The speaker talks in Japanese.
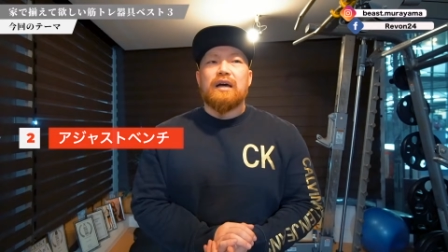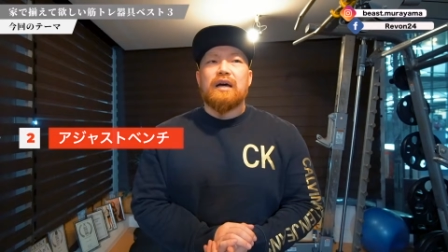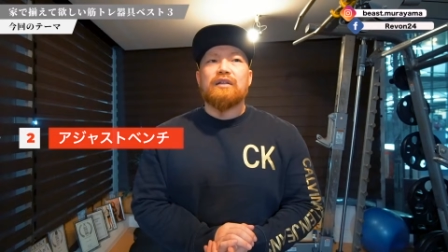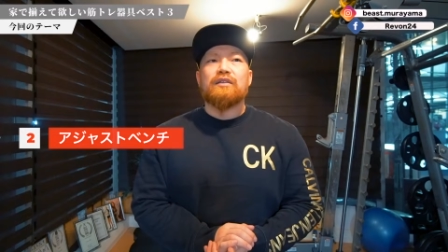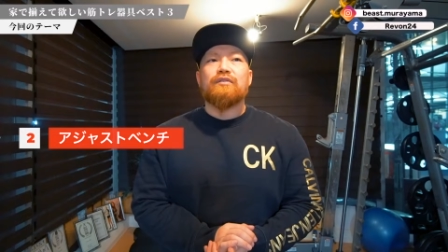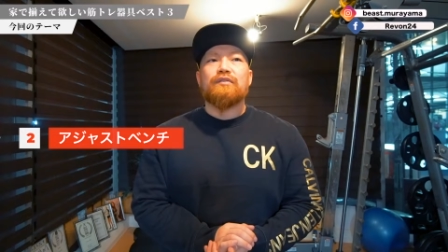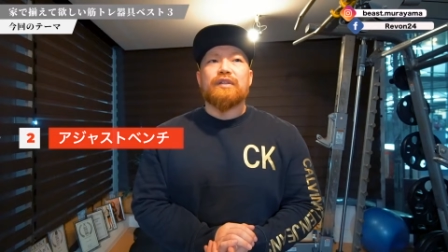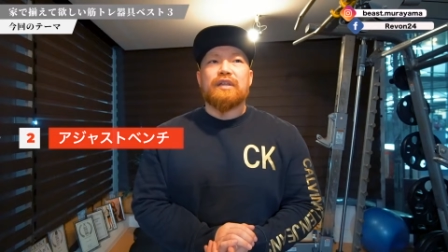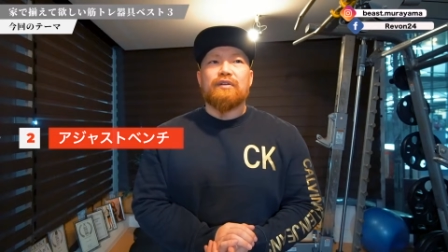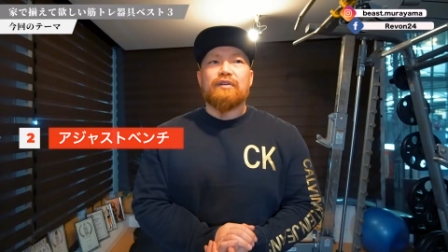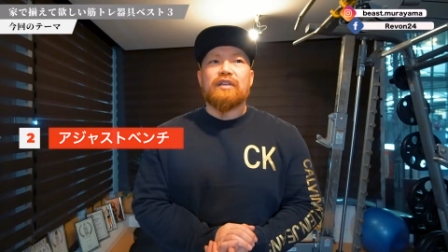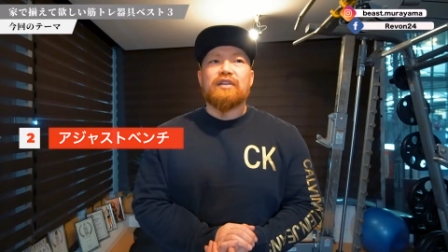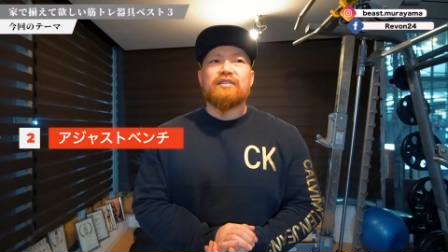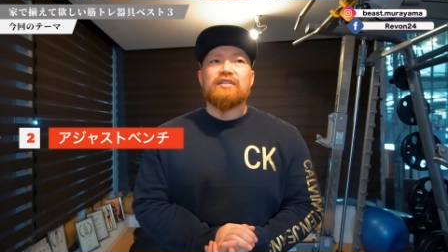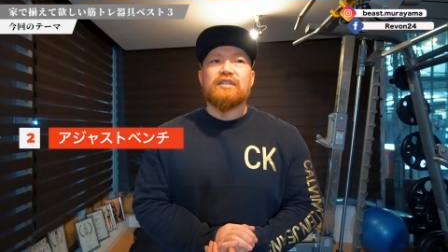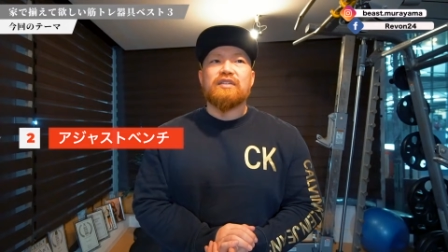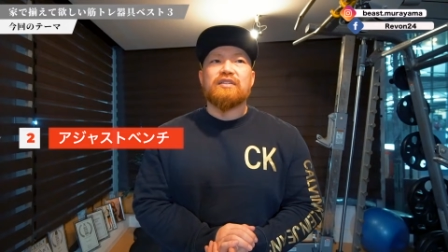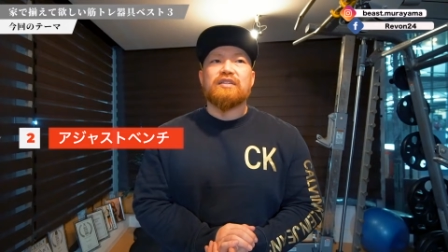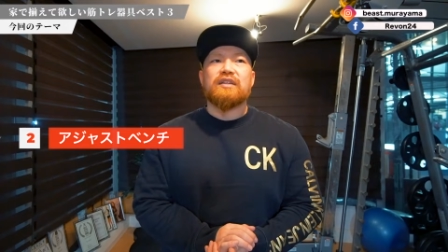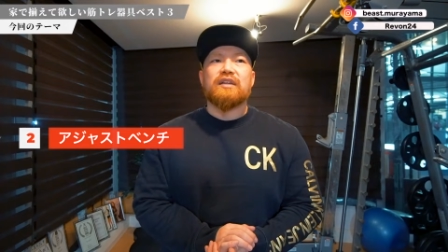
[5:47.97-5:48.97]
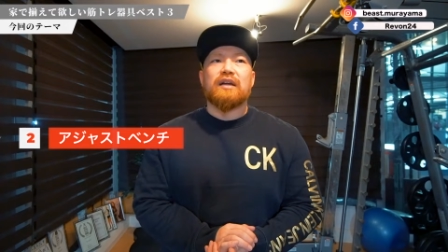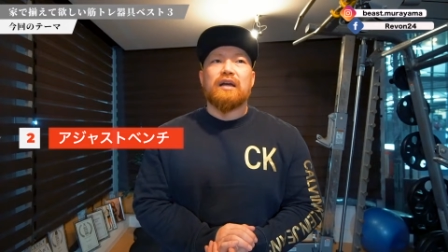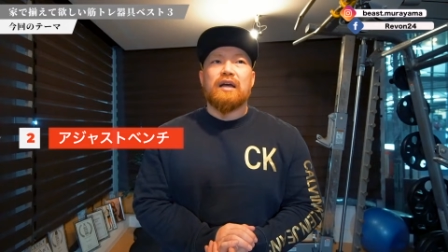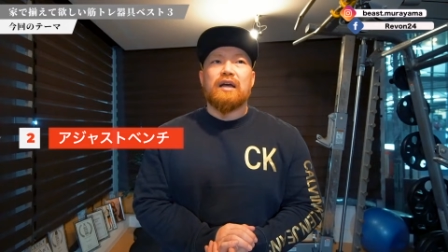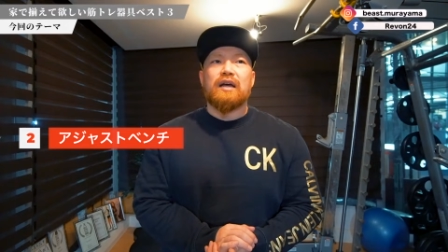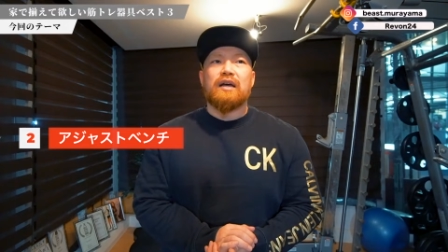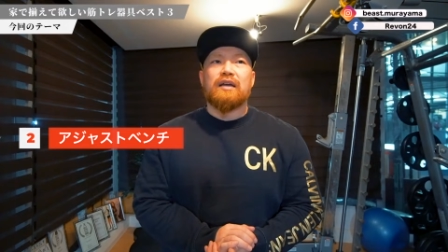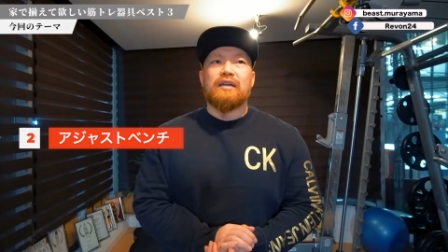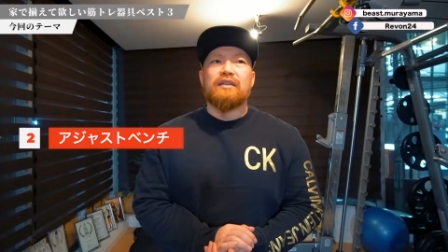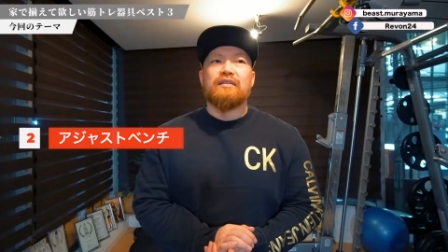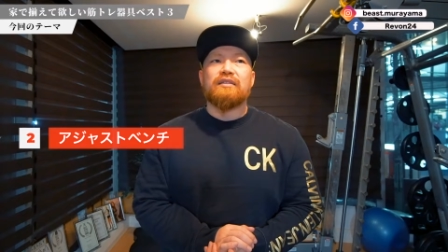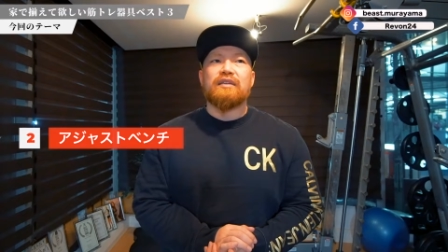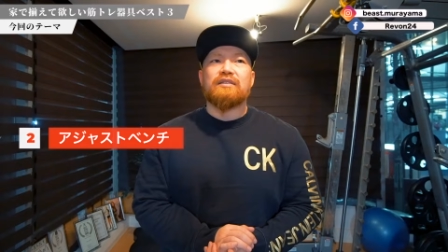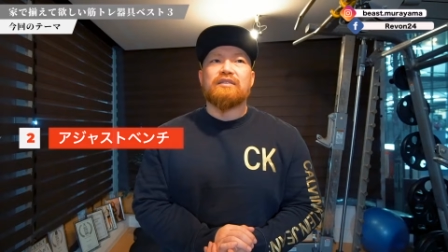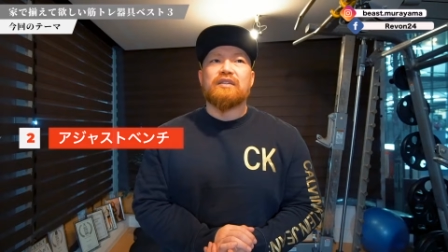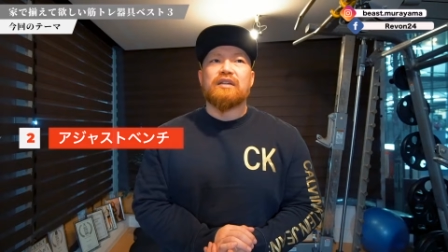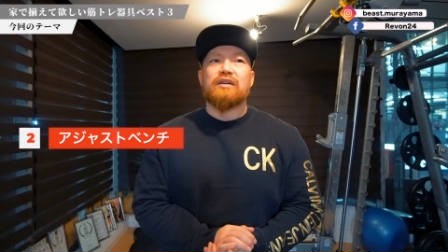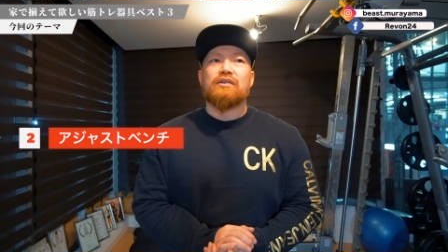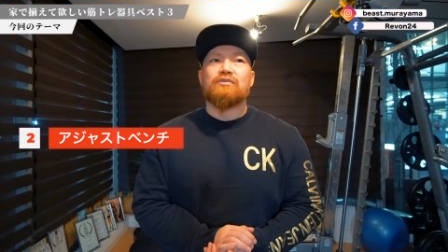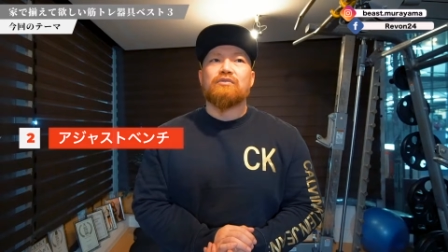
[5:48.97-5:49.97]
あとはね、私自身が以前
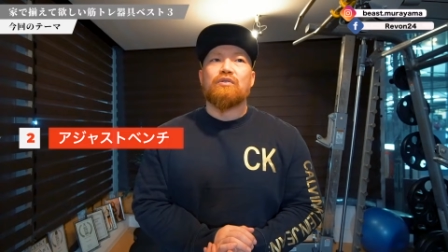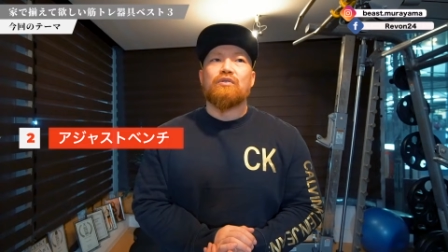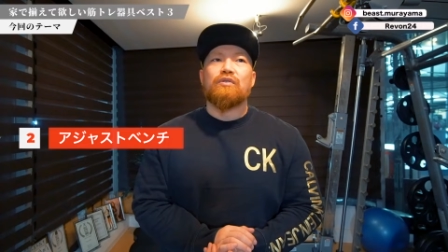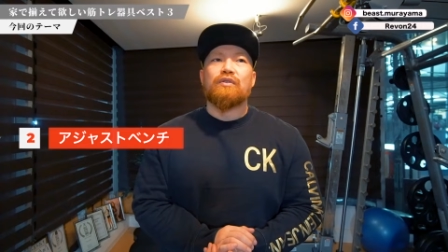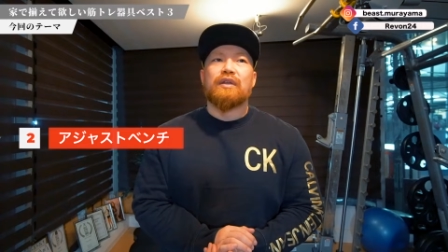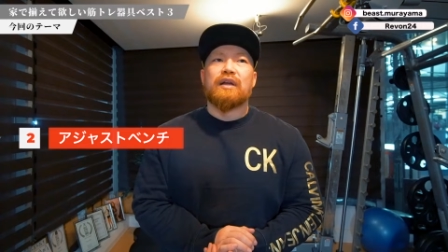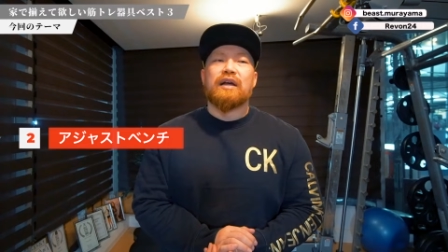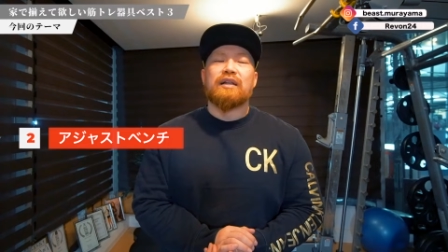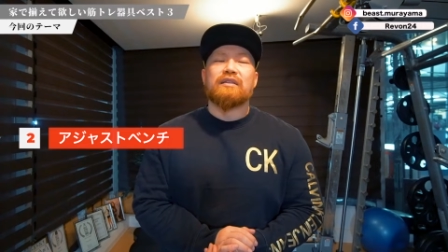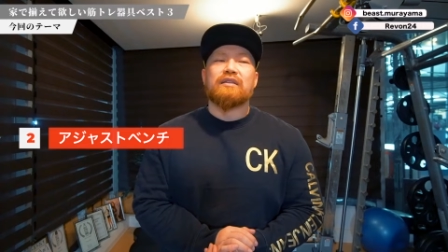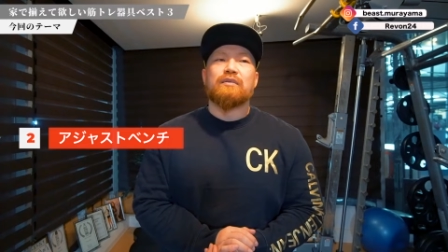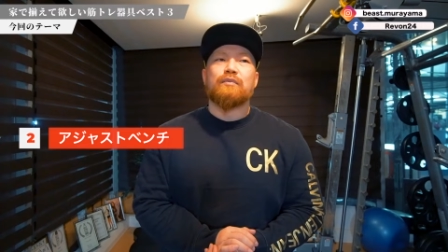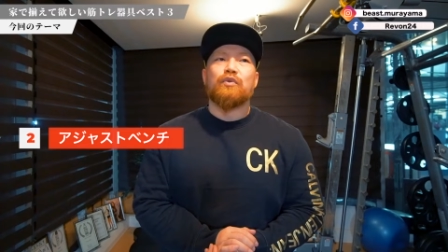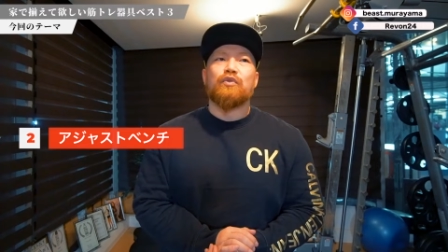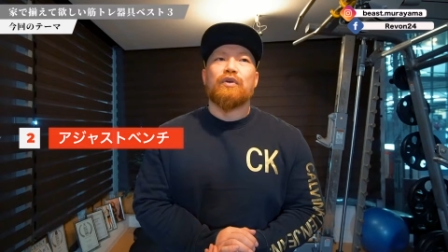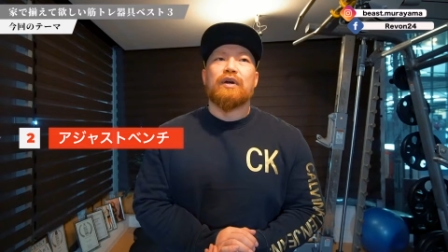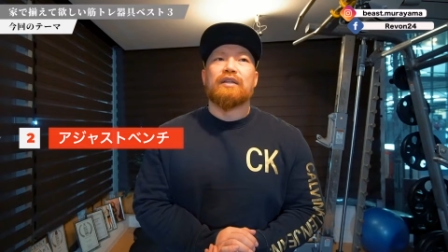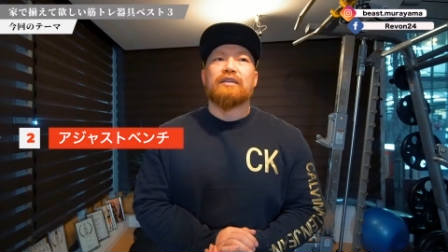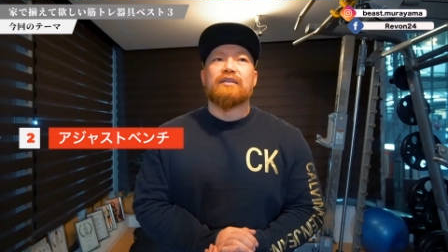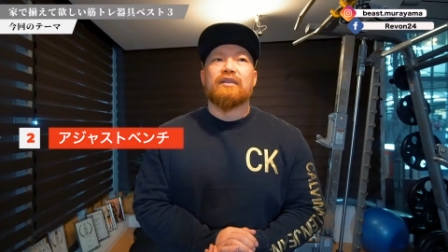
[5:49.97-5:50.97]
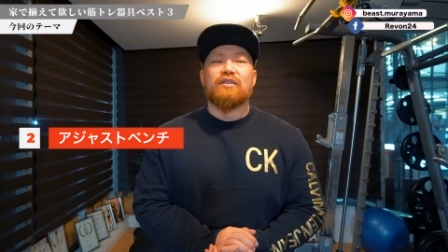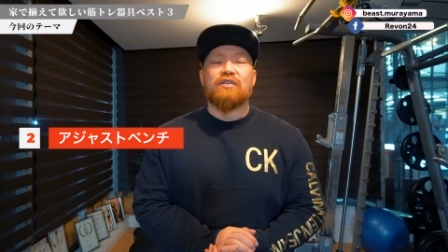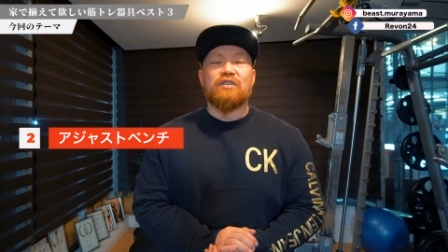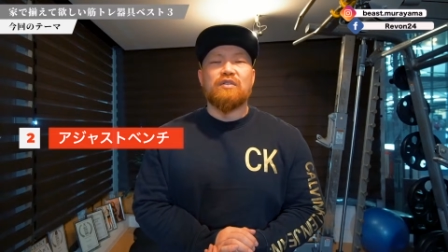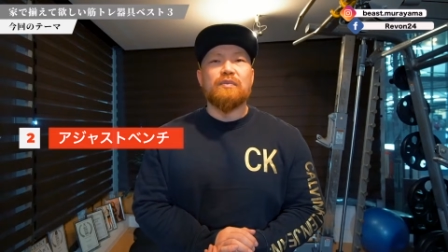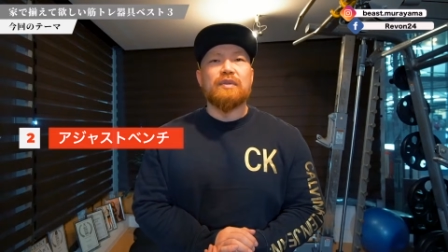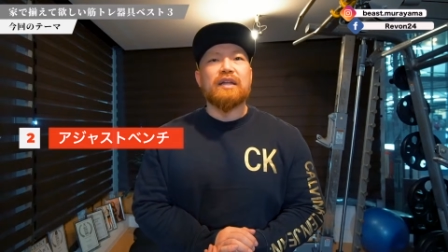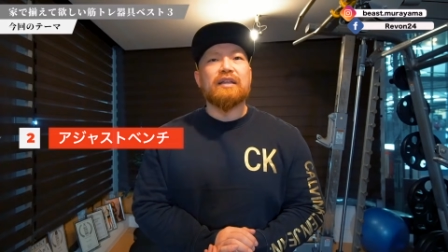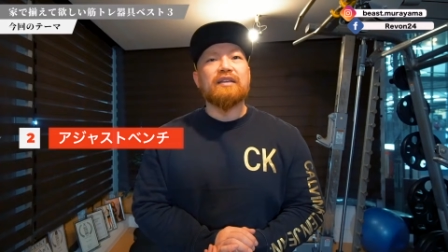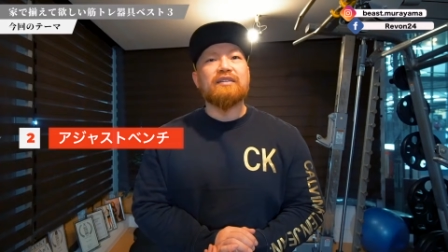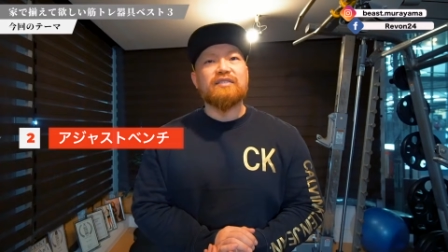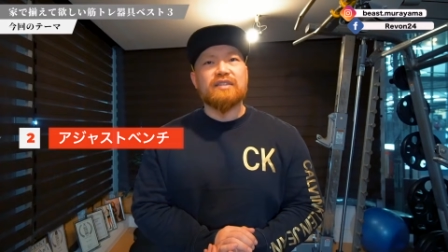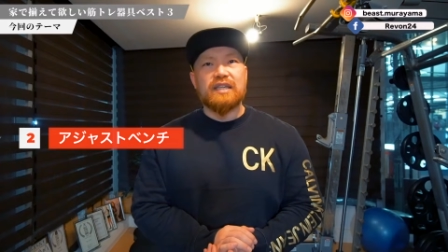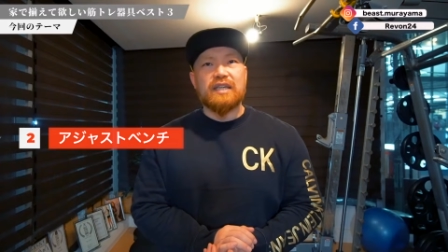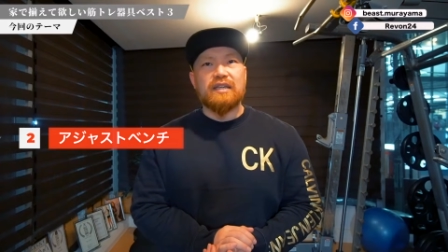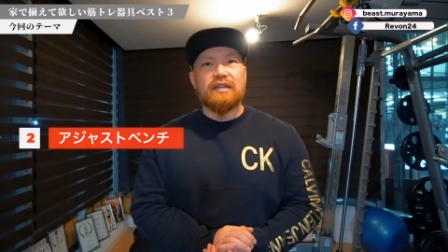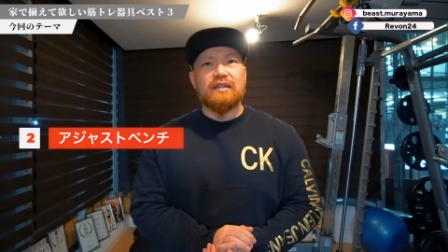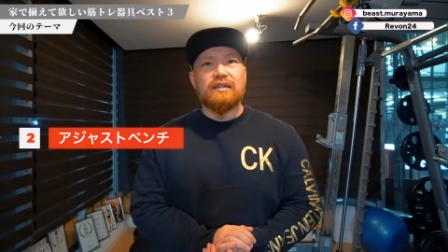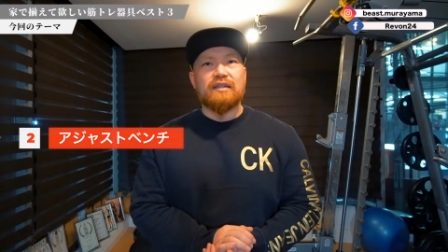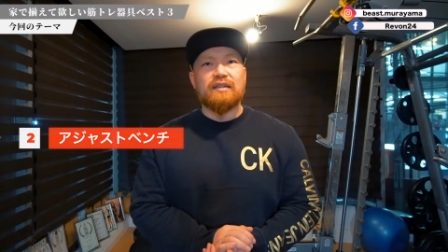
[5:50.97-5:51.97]
違うところで買ったものがあって、組み立て
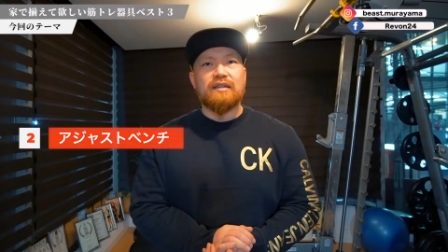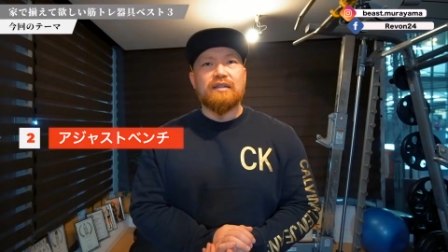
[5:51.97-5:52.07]
式。